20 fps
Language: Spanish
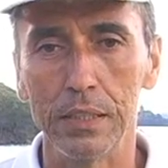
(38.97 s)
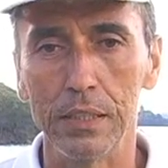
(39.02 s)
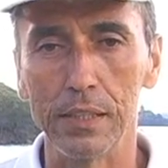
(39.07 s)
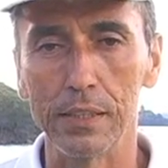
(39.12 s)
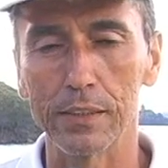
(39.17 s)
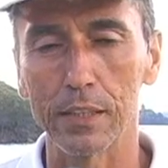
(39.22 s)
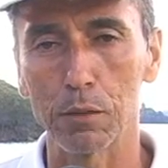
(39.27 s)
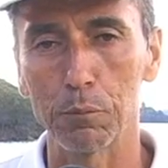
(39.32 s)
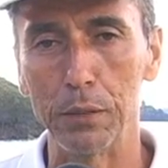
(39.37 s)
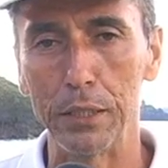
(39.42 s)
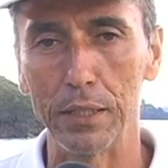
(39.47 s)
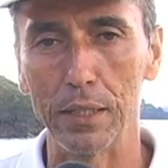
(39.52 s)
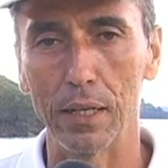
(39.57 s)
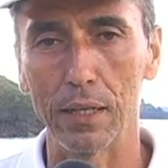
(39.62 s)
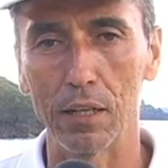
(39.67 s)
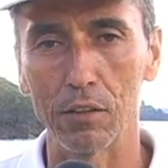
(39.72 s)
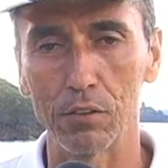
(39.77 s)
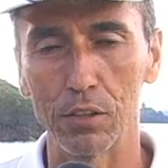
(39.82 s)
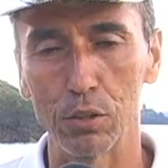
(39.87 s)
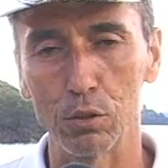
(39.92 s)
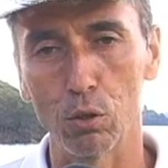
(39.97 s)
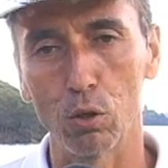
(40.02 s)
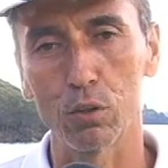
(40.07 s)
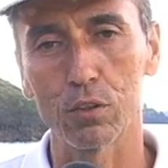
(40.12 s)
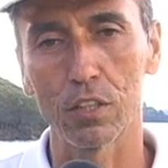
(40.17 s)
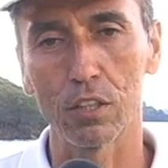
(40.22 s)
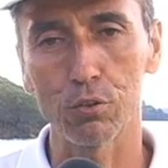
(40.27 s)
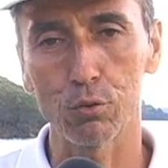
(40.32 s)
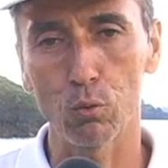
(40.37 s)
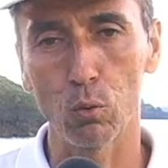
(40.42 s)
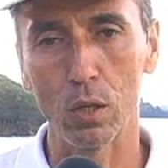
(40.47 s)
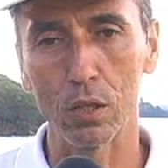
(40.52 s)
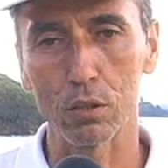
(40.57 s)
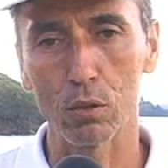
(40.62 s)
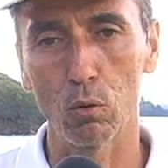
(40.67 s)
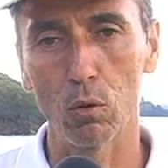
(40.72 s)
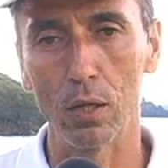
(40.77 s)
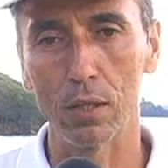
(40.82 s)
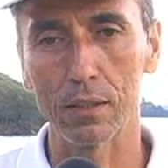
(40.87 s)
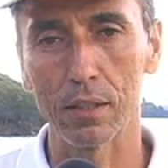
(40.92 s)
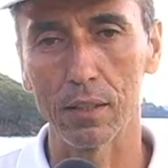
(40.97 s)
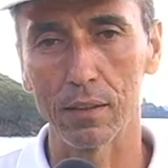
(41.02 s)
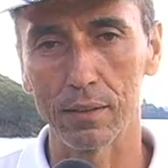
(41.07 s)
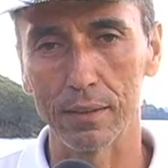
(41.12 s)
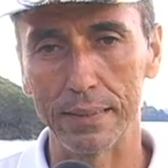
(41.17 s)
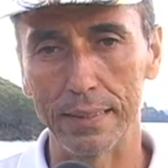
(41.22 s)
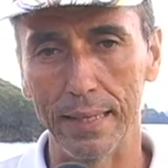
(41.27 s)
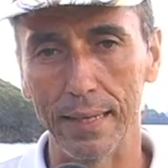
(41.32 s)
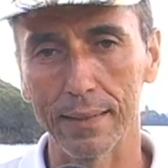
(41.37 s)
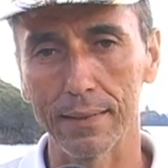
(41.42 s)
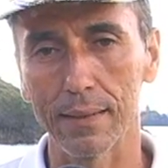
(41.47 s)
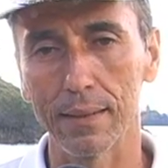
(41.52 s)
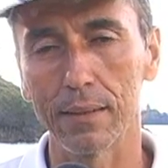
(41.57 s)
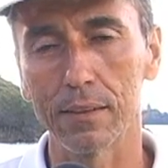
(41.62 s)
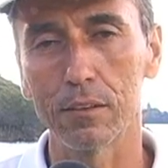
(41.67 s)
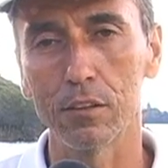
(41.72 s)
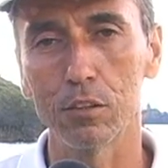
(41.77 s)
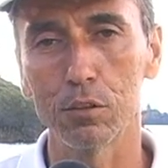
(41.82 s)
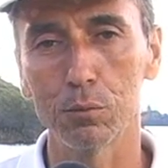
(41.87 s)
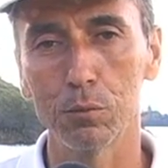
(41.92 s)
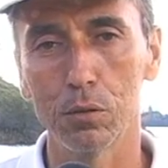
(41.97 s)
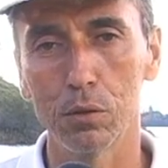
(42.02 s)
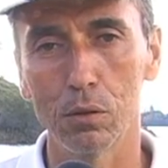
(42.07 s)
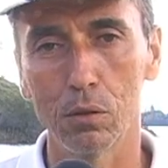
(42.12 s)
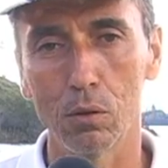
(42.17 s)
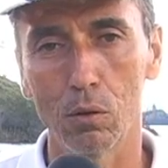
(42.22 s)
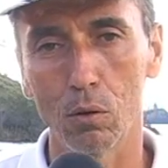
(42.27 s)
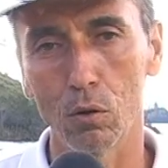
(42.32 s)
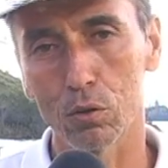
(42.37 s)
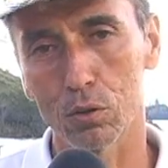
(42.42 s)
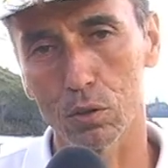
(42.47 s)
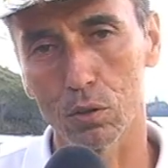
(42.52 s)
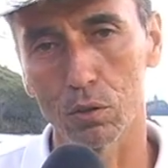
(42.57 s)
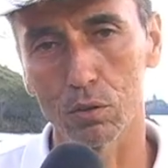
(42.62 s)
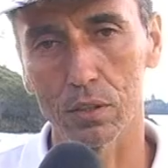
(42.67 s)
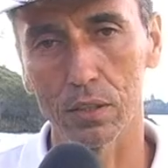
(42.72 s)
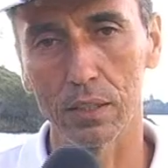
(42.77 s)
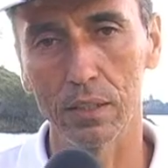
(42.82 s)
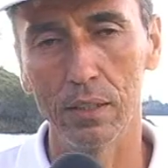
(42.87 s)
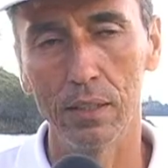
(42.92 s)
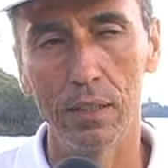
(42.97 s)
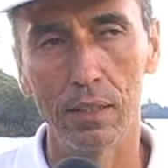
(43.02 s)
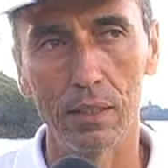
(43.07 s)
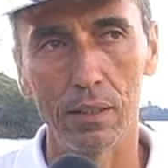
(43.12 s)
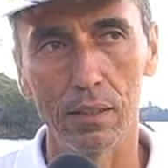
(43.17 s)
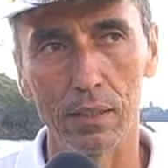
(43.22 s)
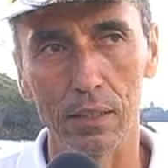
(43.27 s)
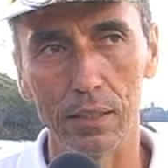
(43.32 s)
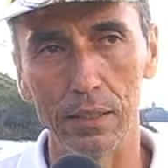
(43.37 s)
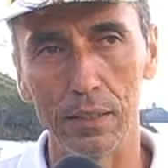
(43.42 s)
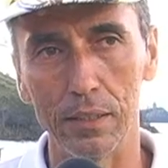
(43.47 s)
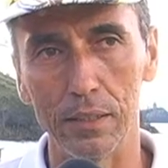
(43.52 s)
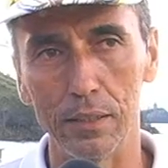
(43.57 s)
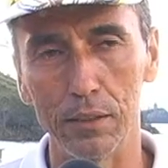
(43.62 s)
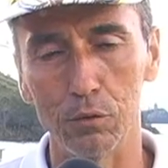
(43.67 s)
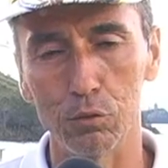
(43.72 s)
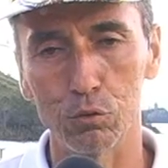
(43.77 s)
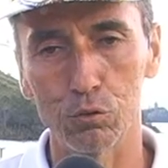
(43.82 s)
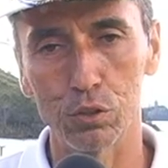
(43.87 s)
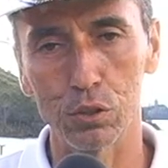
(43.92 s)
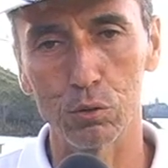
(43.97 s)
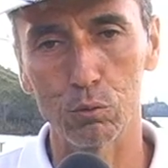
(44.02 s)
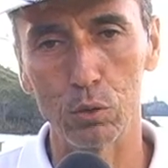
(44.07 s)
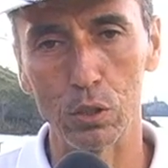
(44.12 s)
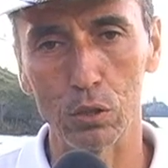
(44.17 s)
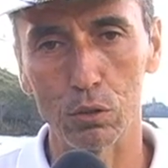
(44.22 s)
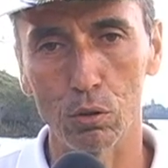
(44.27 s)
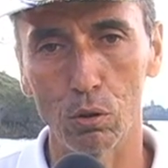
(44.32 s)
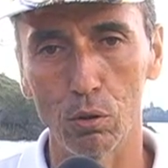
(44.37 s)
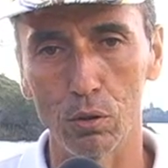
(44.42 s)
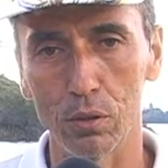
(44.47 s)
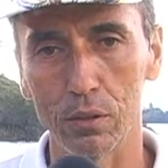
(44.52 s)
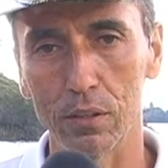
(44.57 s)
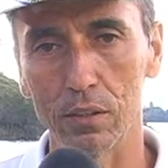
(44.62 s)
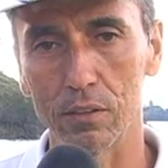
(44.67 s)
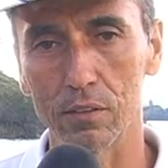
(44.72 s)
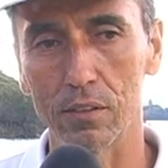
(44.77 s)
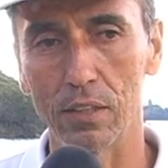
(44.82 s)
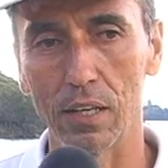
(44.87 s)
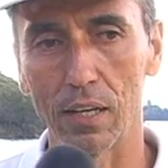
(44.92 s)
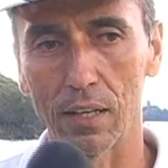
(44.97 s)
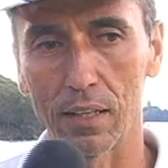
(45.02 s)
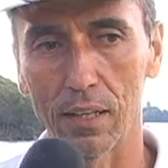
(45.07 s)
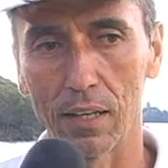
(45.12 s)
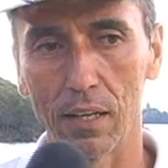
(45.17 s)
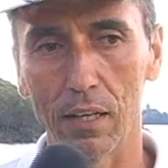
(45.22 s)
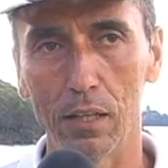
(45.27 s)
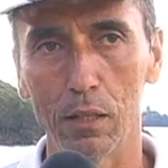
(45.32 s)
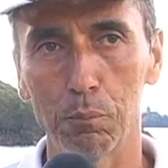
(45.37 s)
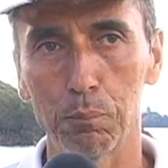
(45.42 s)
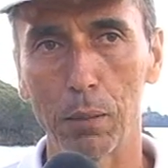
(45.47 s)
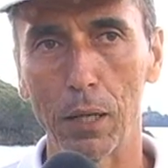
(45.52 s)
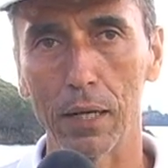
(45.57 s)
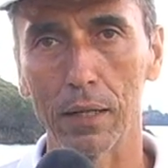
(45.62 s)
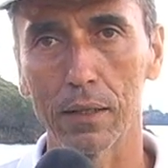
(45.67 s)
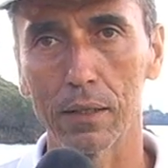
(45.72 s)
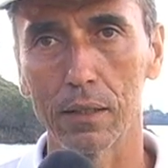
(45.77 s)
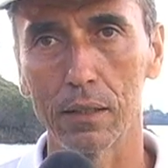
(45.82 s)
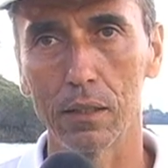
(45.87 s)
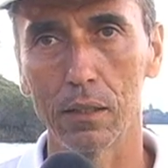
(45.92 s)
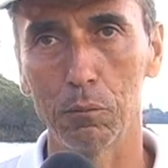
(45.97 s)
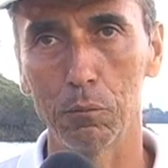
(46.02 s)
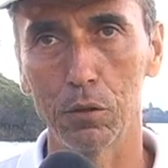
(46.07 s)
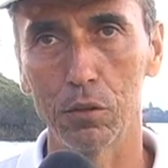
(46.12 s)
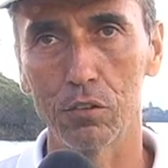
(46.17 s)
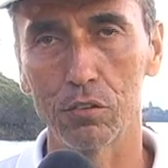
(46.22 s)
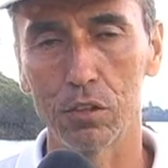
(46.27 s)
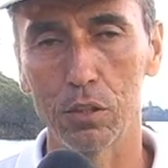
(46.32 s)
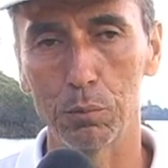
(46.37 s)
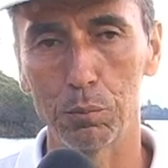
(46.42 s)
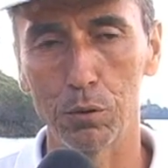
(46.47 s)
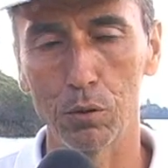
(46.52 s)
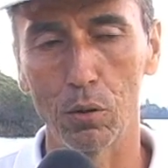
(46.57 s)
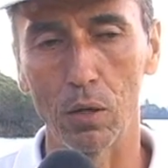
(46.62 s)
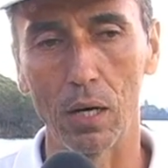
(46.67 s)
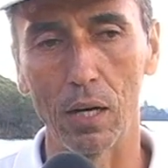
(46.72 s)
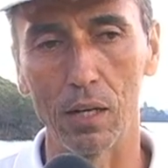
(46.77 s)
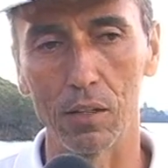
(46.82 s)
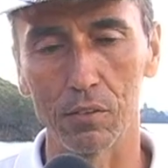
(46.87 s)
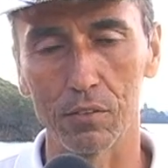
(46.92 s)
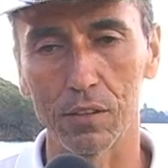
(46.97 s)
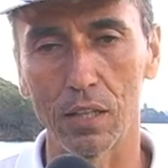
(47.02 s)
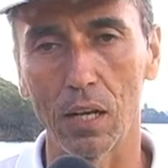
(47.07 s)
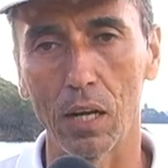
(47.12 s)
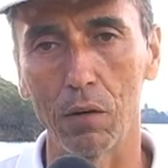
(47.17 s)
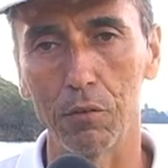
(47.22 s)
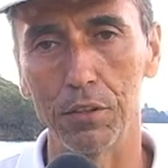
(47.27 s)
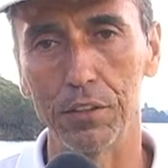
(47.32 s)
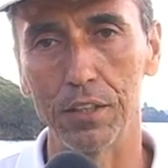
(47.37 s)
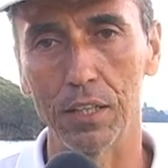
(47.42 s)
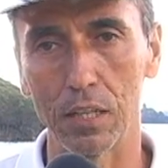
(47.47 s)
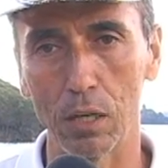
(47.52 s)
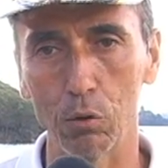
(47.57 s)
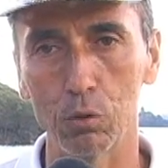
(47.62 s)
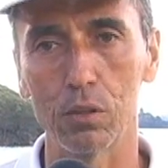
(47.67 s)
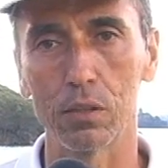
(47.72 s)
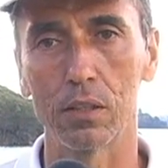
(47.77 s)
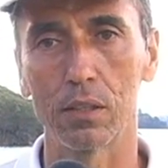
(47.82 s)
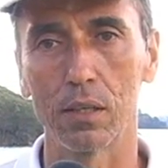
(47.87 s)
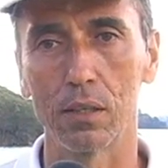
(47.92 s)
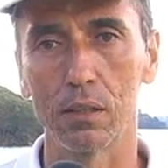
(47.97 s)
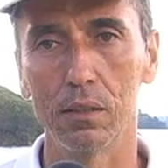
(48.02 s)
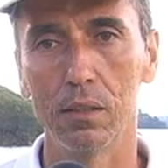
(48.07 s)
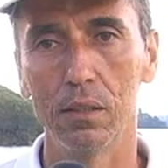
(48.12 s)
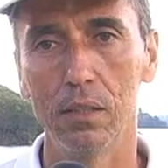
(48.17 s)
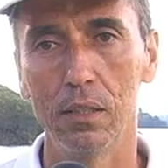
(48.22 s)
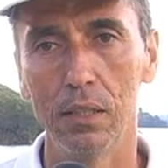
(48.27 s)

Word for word: y terminan haciendo otras cuatro vueltas de atletismo o trote en un circuito desde acá del parque del municipio hasta la Villa Náutica.